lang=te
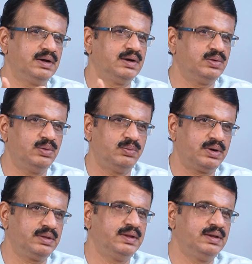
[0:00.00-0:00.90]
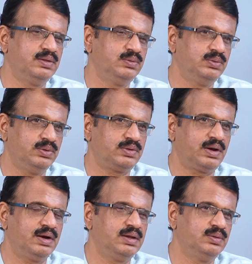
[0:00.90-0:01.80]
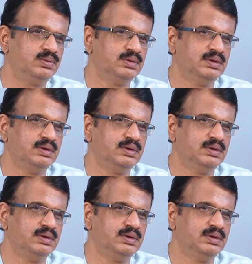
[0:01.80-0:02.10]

వెళ్ళాడు ఎవరికి తెలీదు న్యూస్ రాలేదు